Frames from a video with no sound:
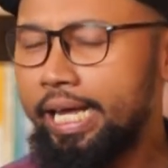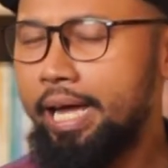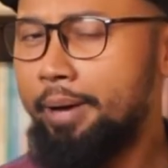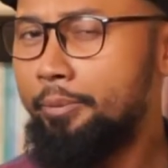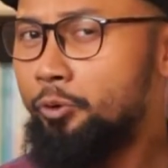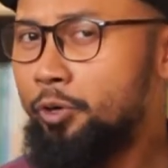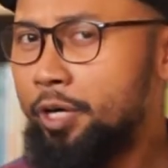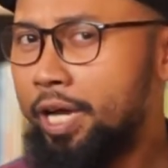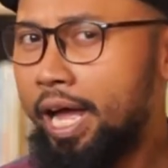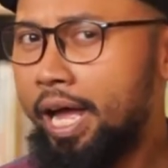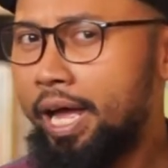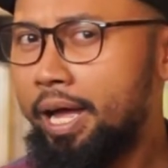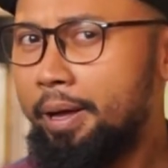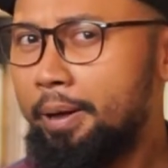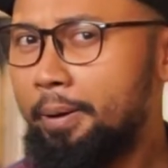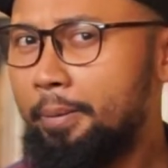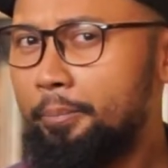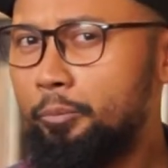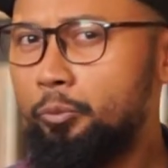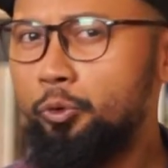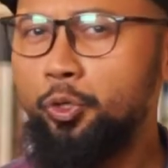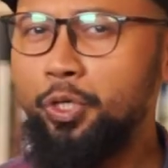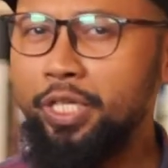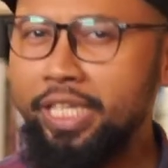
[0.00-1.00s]
nggak mudah,
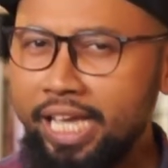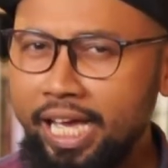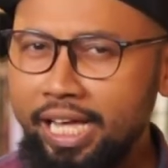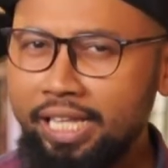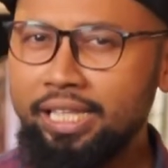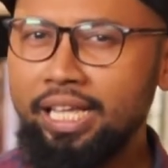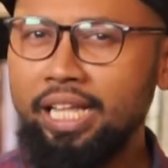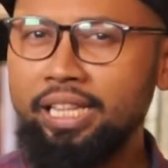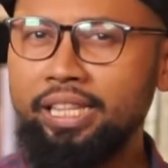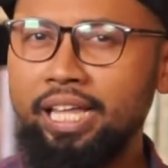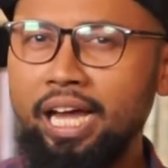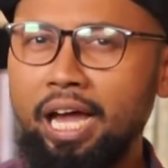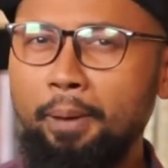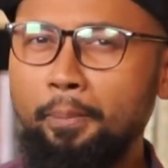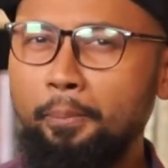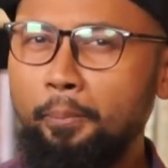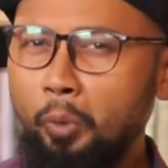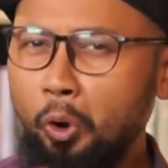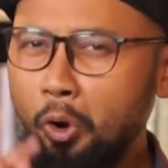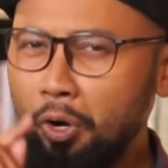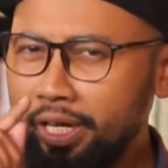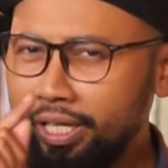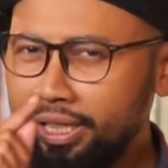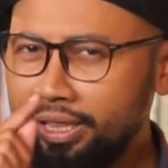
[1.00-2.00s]
punya tantangan
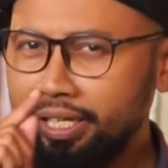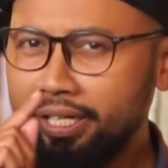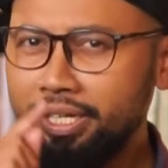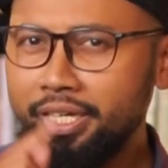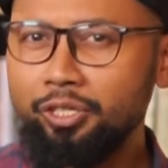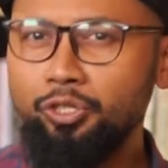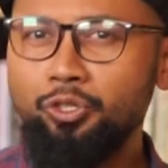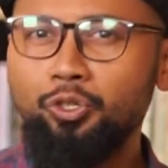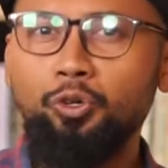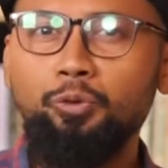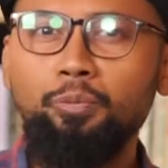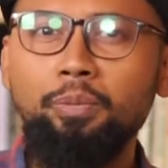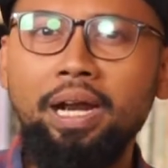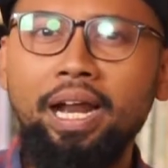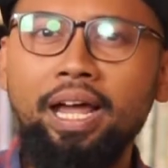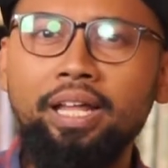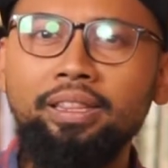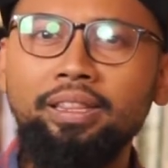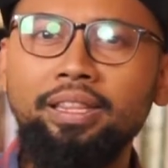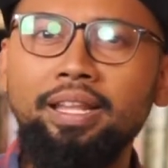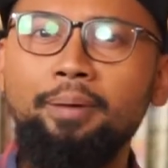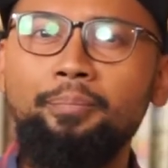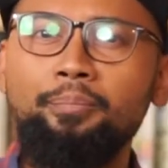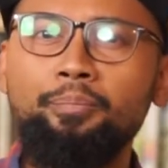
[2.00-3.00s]
politik yang cukup
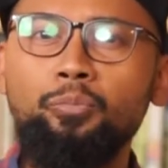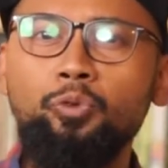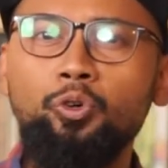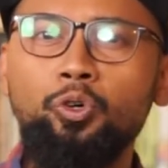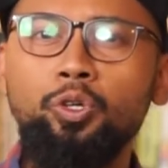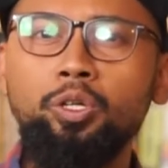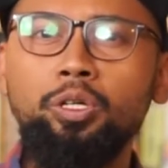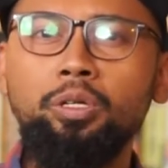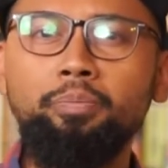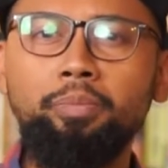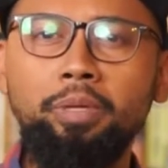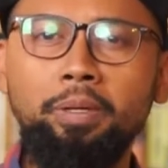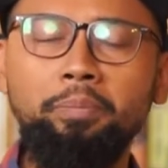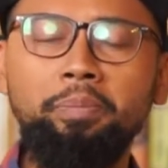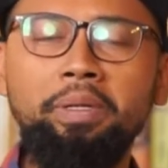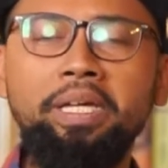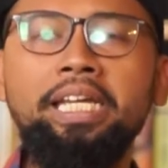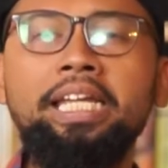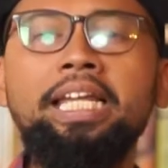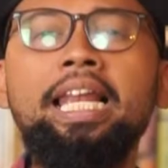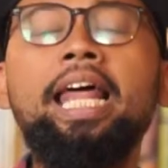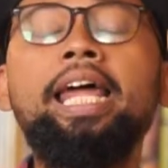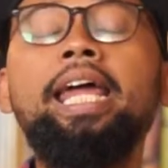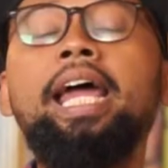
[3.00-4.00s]
berat, namun mimpi
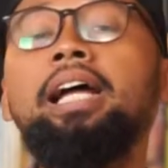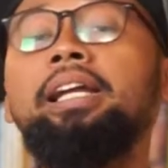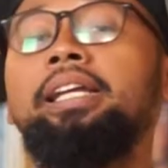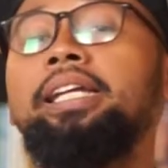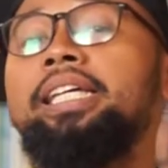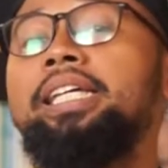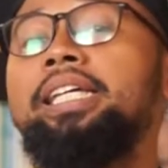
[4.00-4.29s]
ini layak